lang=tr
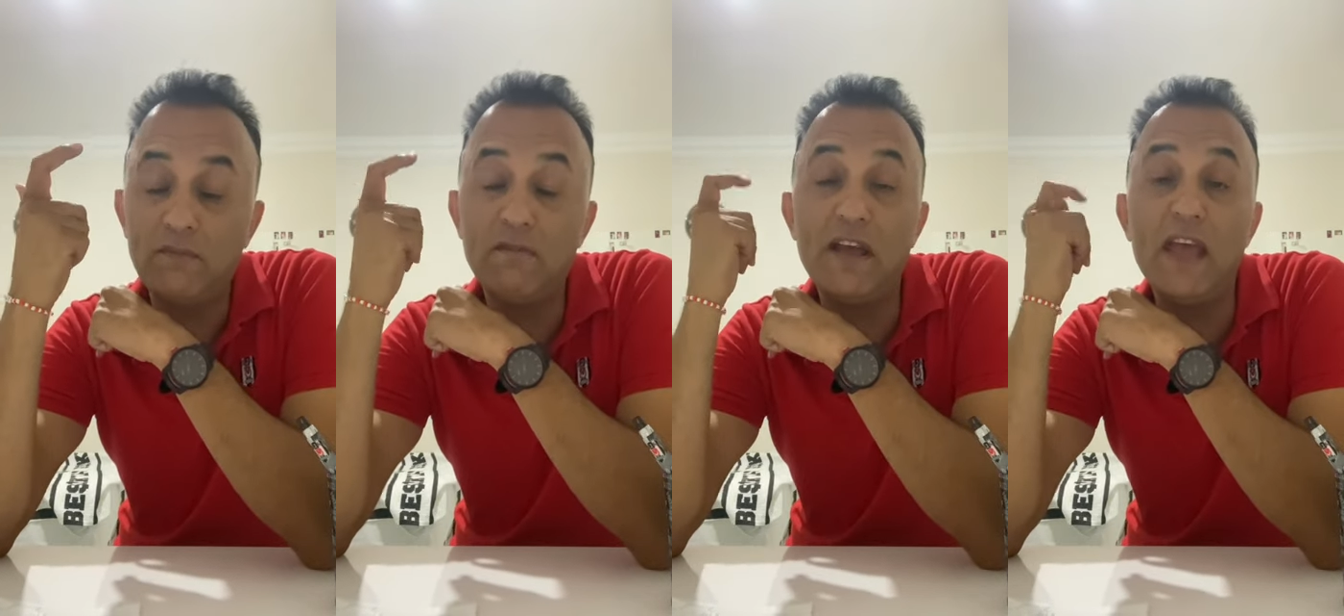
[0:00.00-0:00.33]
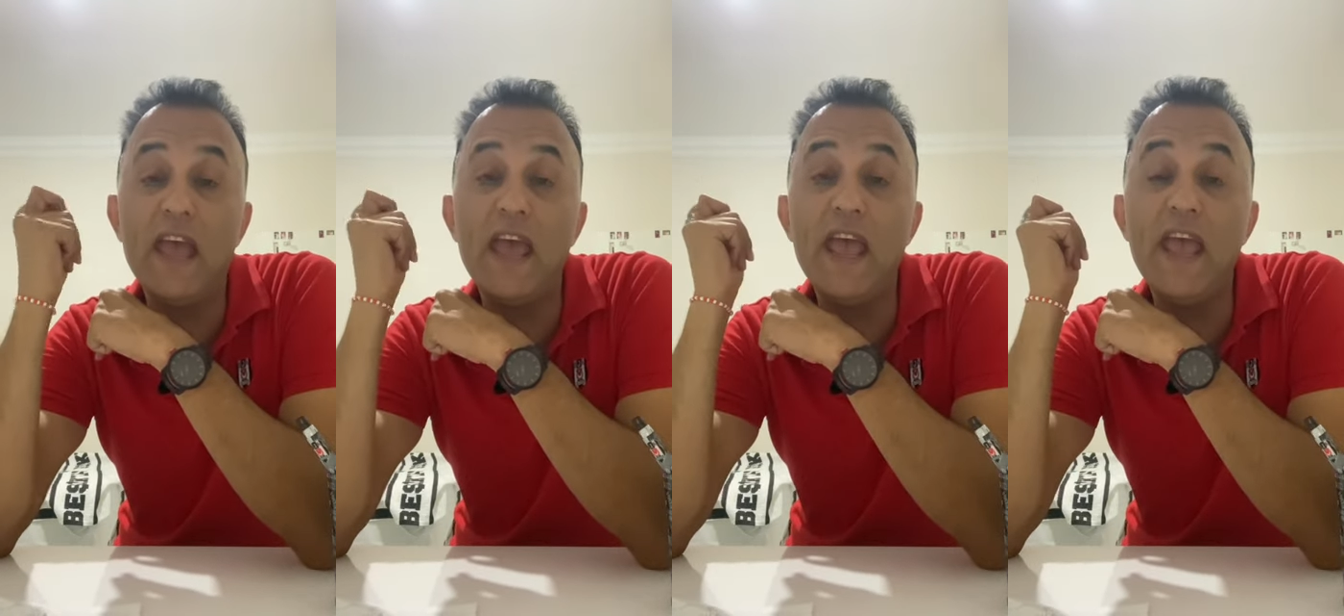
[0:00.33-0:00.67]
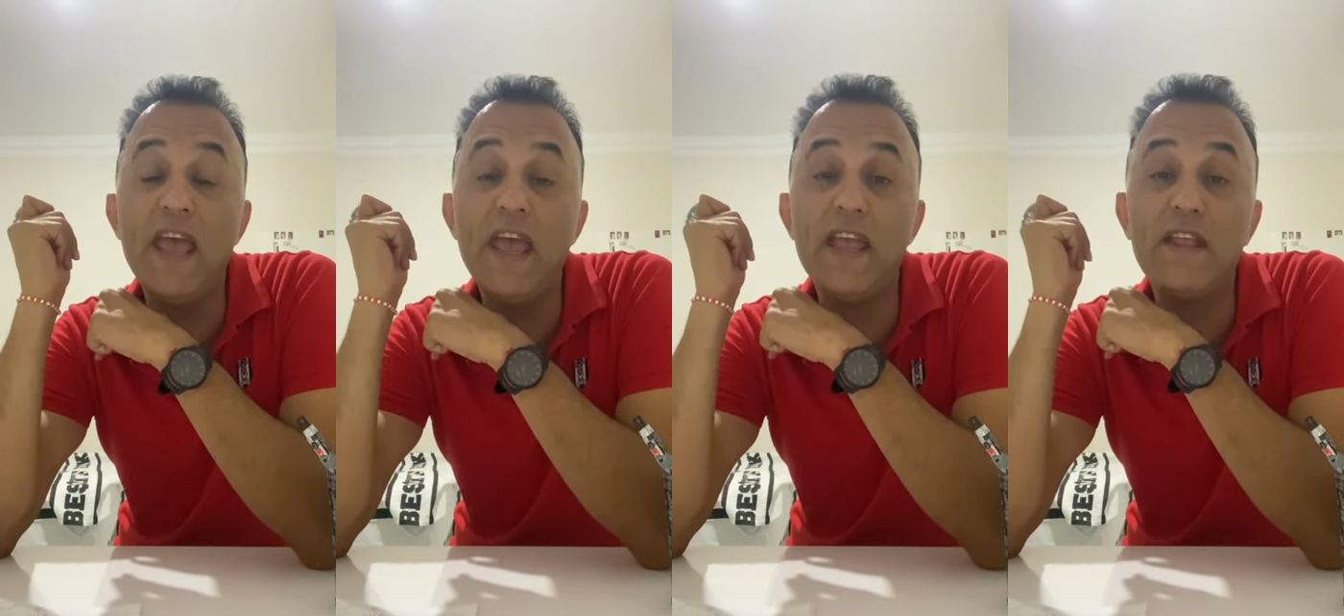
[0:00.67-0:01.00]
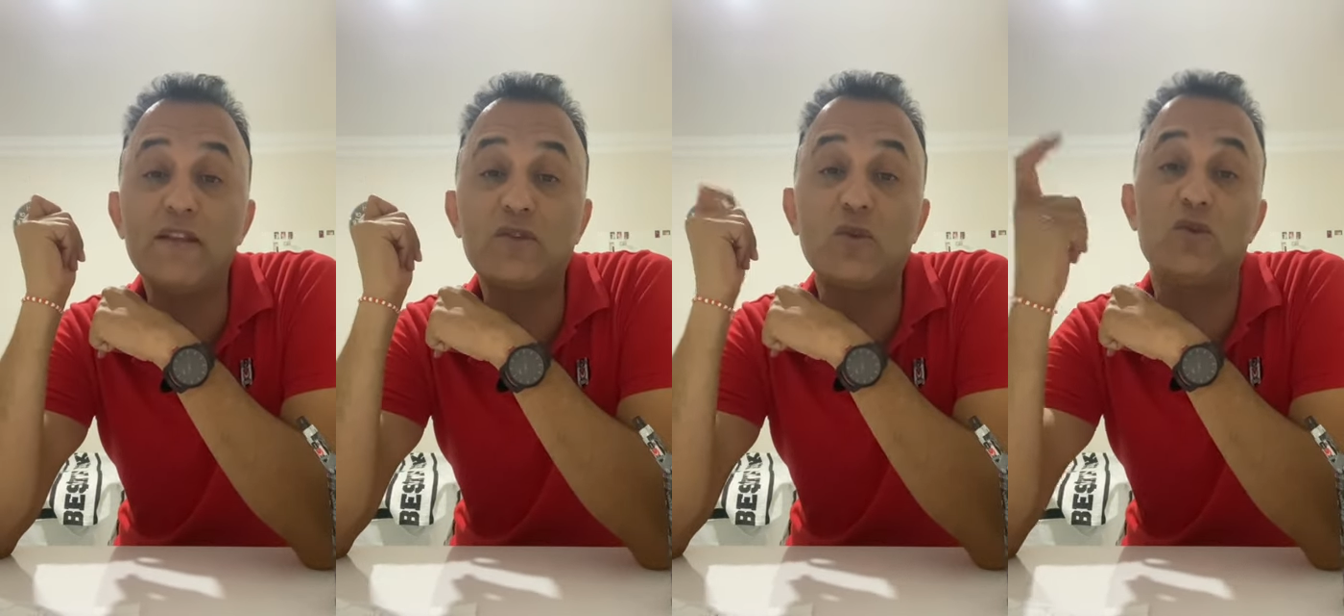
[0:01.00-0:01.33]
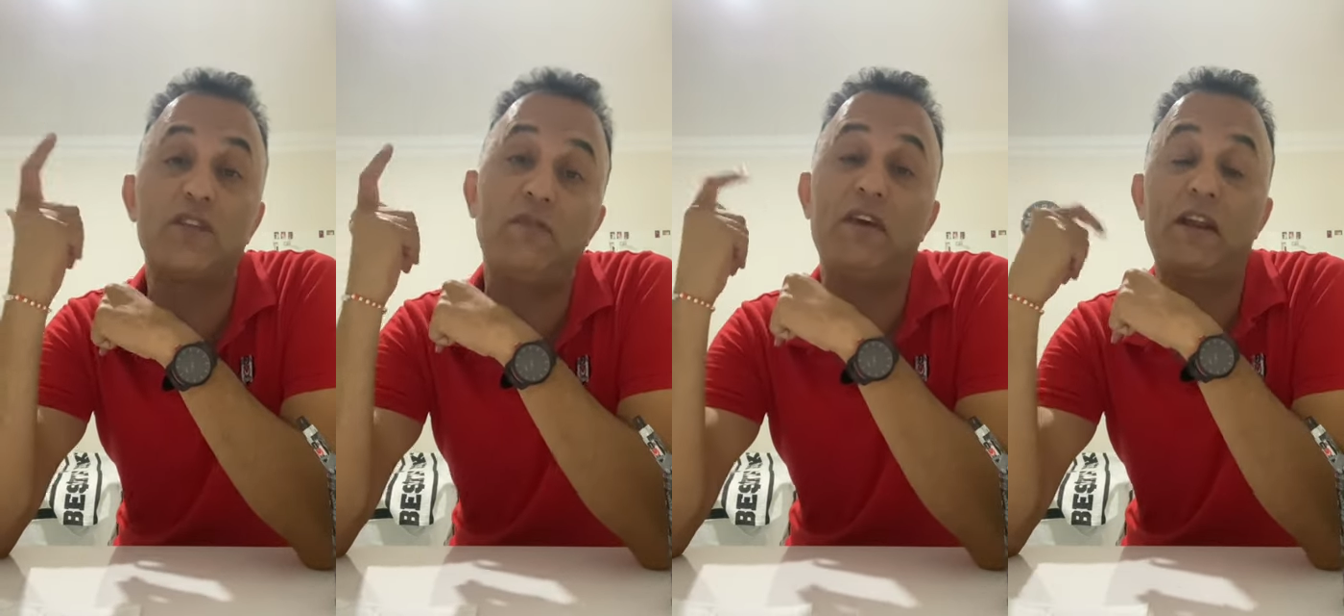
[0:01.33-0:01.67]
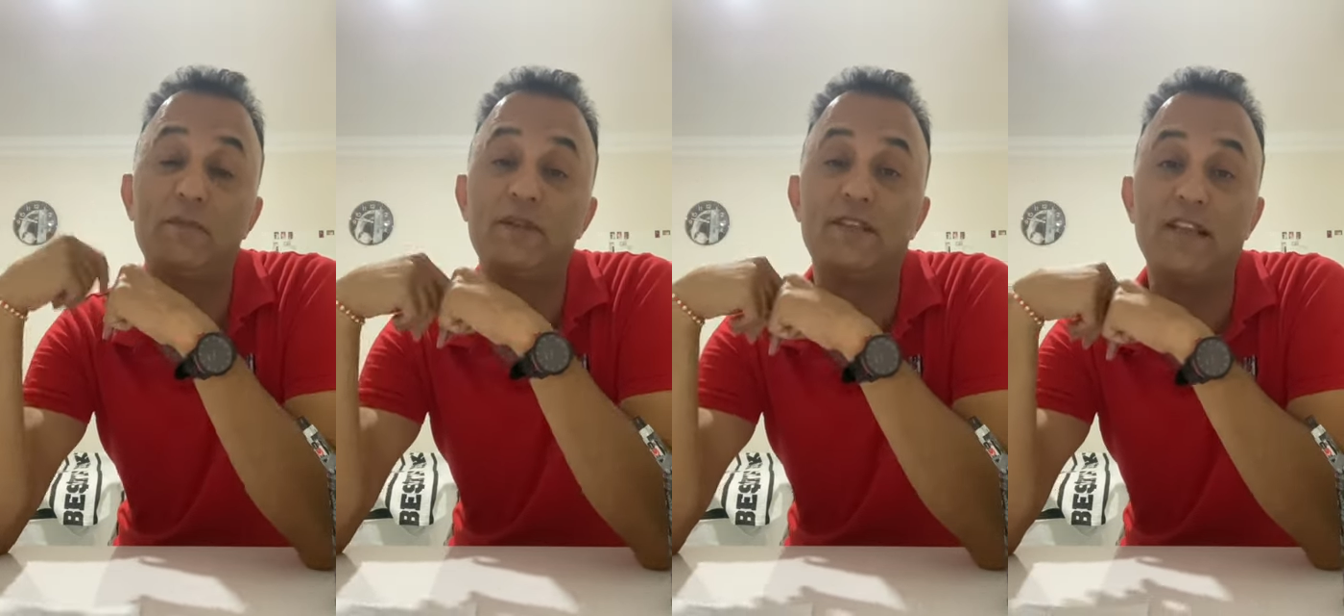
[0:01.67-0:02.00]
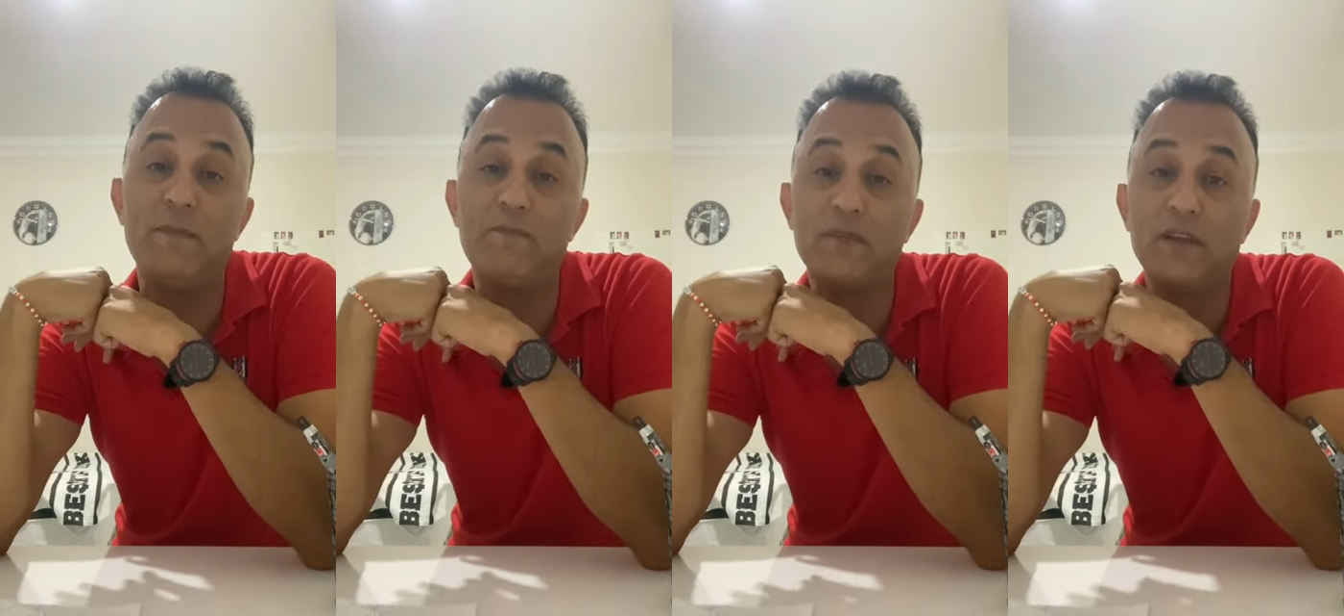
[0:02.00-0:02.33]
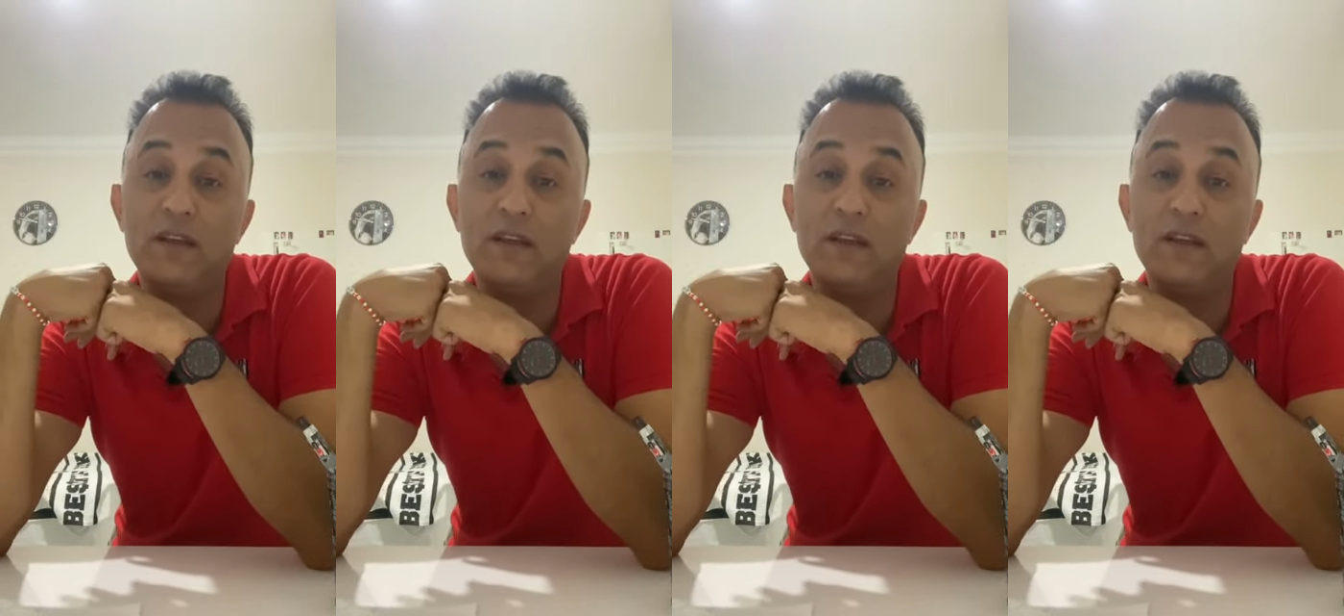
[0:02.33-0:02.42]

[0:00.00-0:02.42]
ve en son zaferimizdi.